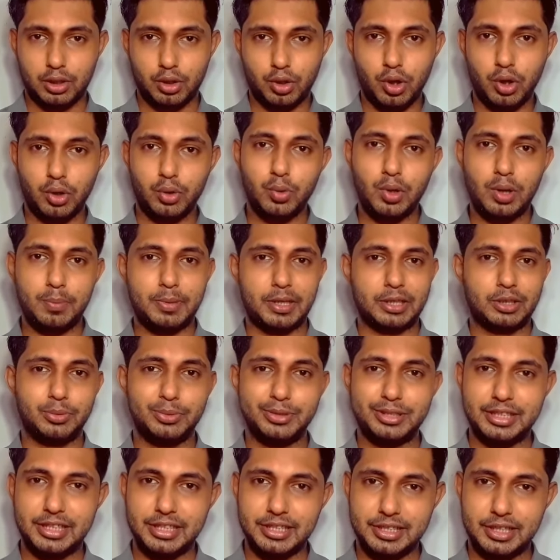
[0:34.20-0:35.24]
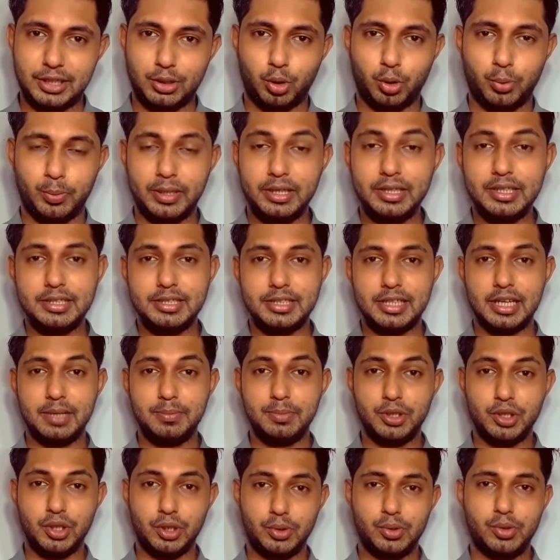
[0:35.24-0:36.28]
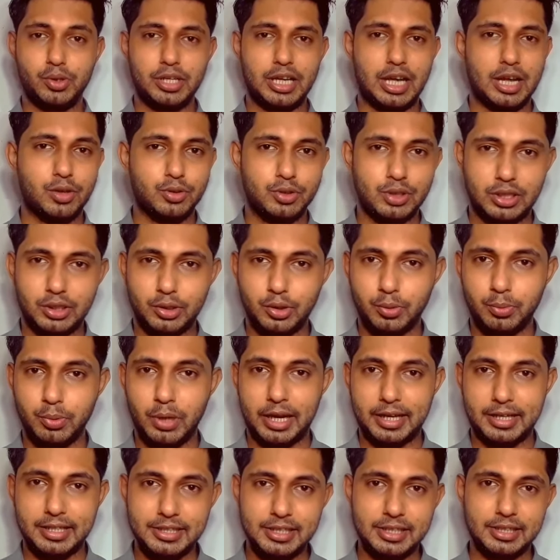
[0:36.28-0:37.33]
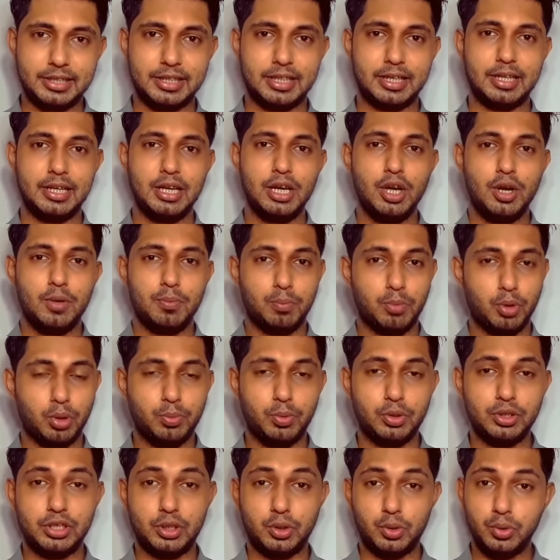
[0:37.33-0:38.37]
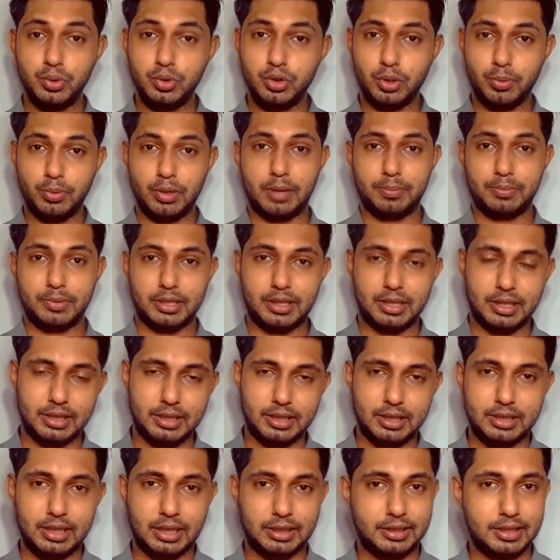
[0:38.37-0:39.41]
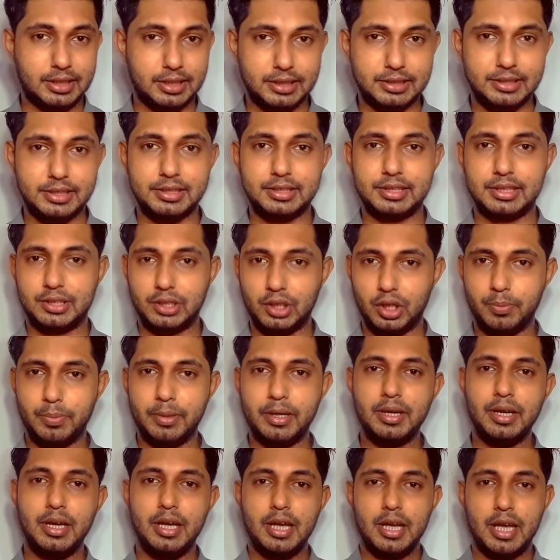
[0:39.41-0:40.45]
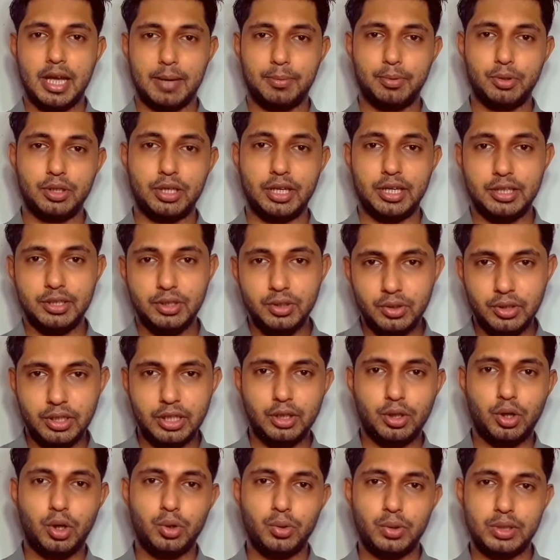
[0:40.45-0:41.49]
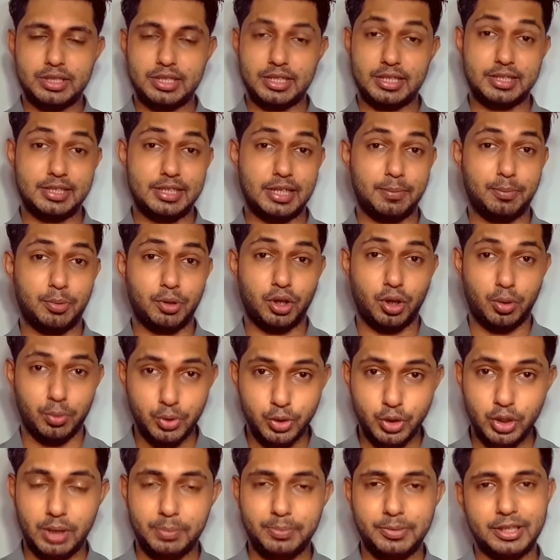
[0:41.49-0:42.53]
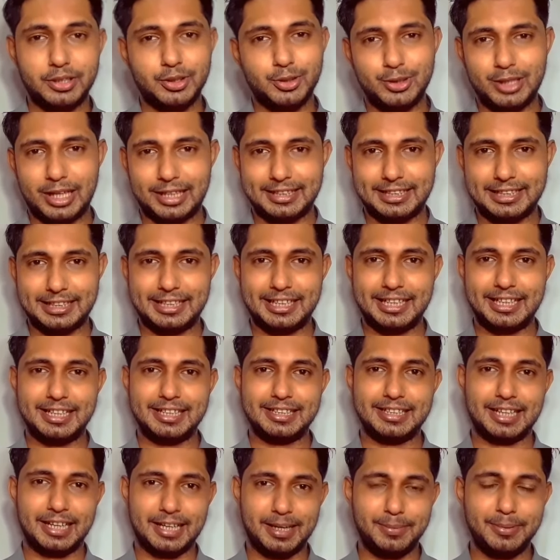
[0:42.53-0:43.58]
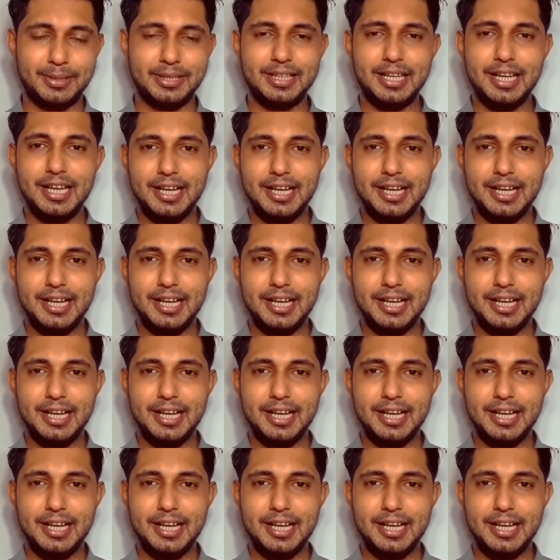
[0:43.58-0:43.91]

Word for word: ঘরোয়া প্রাথমিক চিকিৎসা করবেন সেই বিষয়গুলো নিয়ে আলোচনা করব একই সাথে বলবো যে কোন সময় আপনার ডাক্তারের কাছে যেতে হবে এবং এই ধরনের ঘরোয়া চিকিৎসার পরে অবশ্যই আপনি একজন ডাক্তারকে দেখাবেন